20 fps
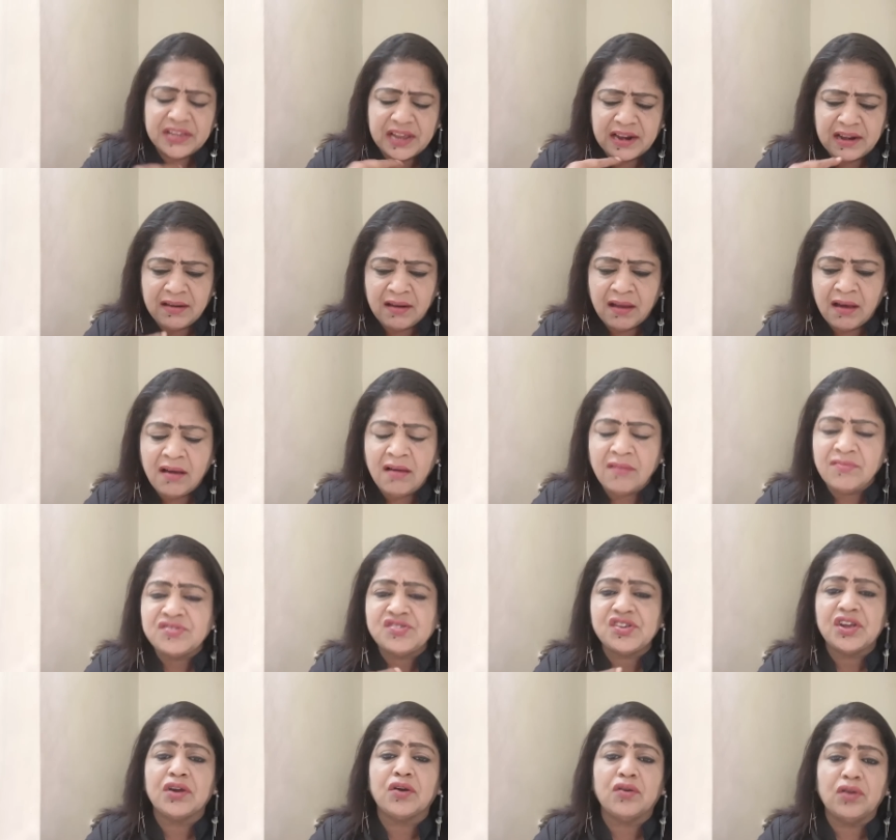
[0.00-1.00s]
எல்லா
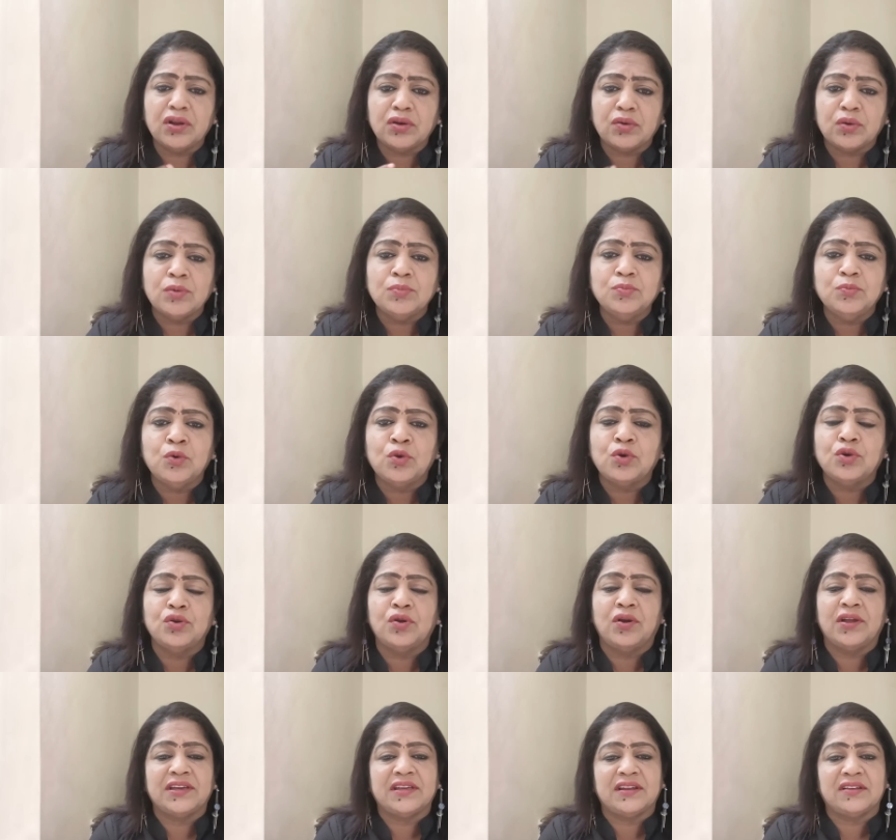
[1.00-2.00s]
விஷயங்களுக்கும் மூக்கு
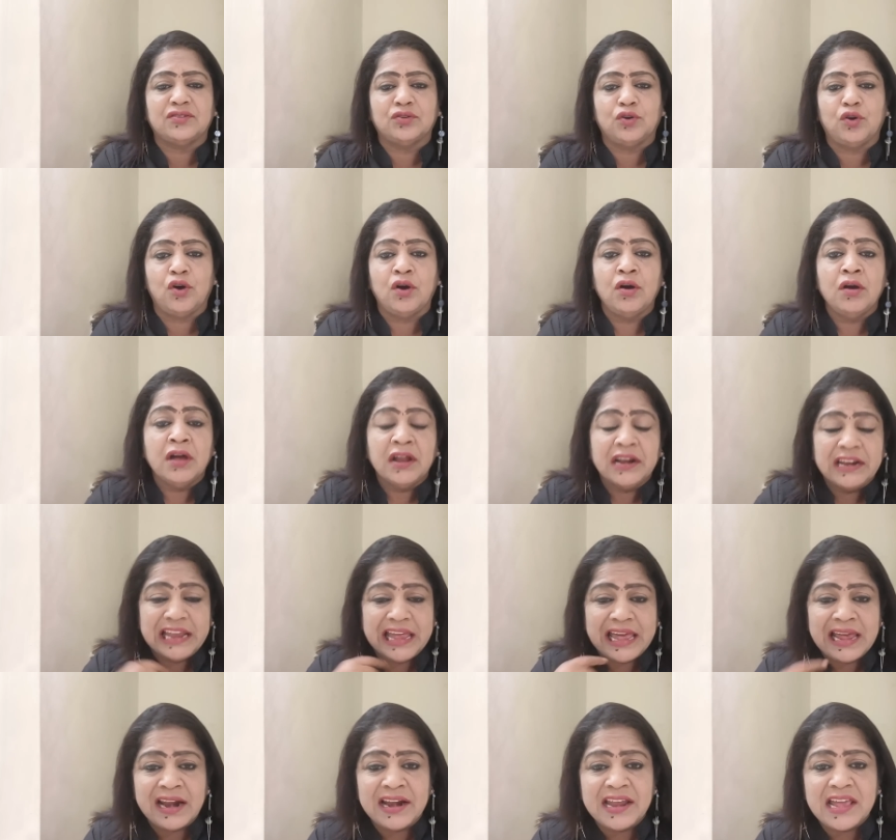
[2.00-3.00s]
நுழைக்கிறதும்
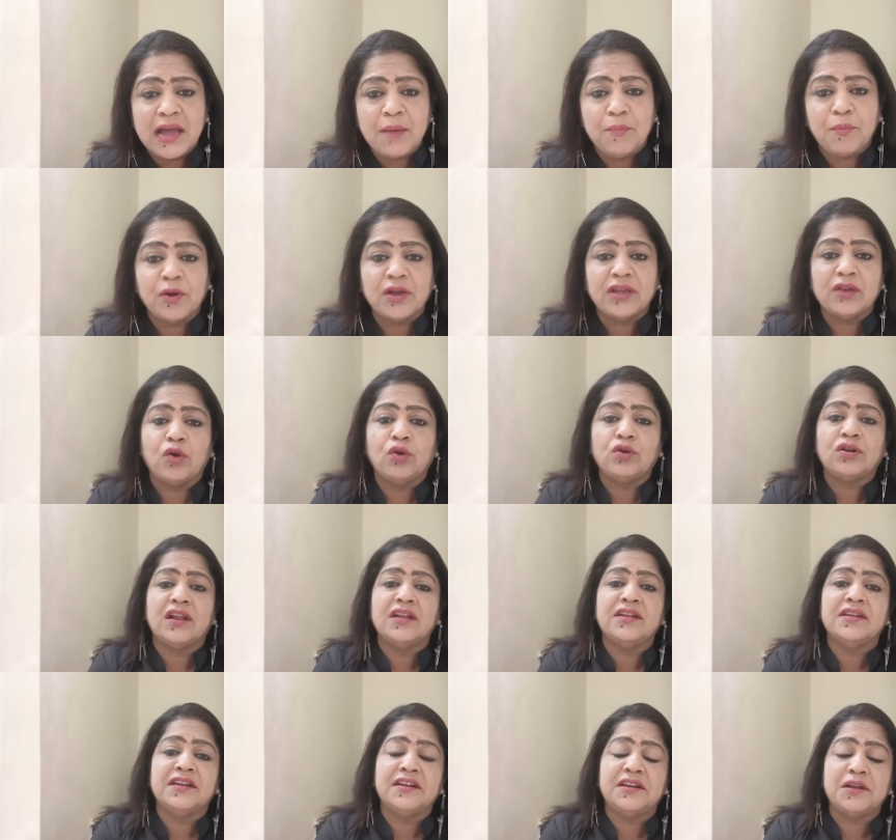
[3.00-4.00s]
நேரடியாக போய்
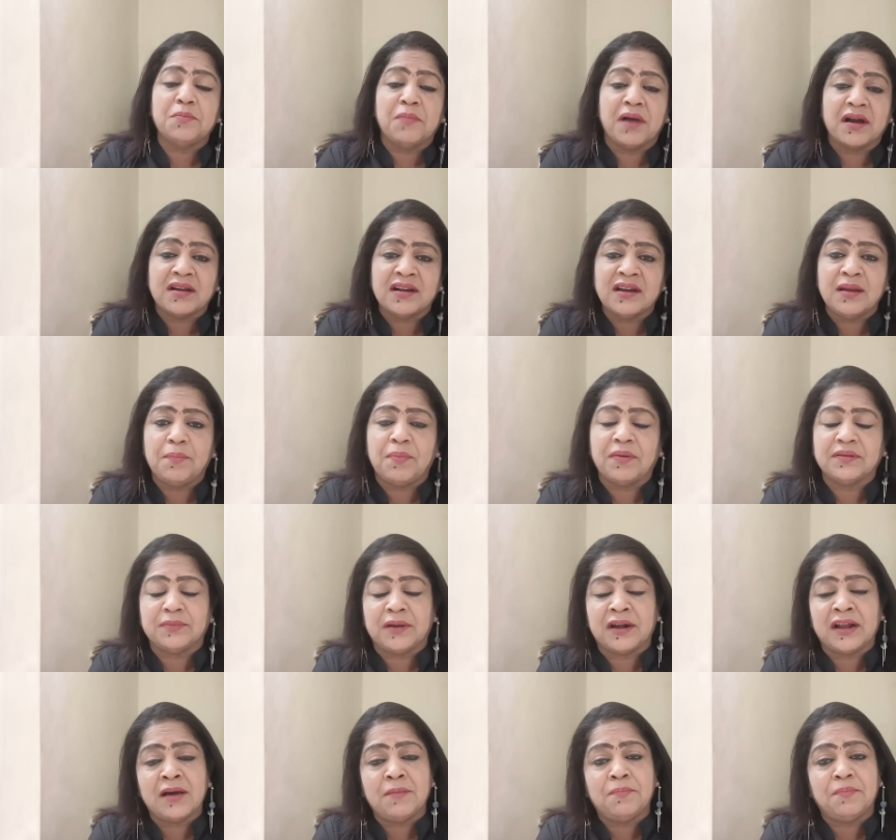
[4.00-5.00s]
ரோட்ல நின்று மக்களை
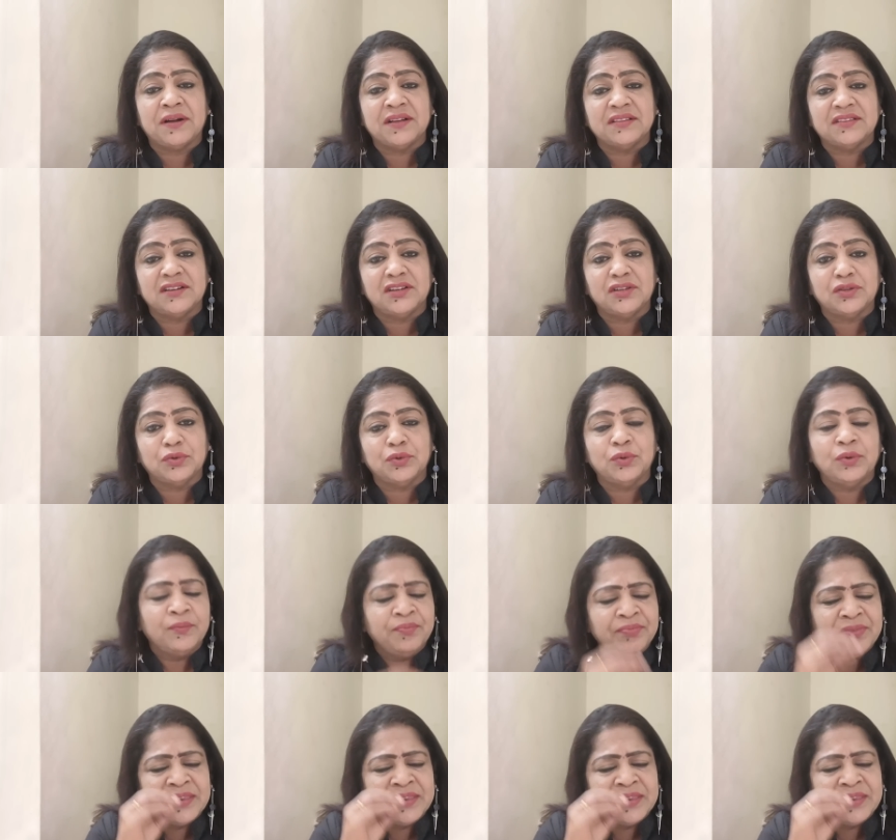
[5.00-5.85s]
படாப்படுத்தினதும்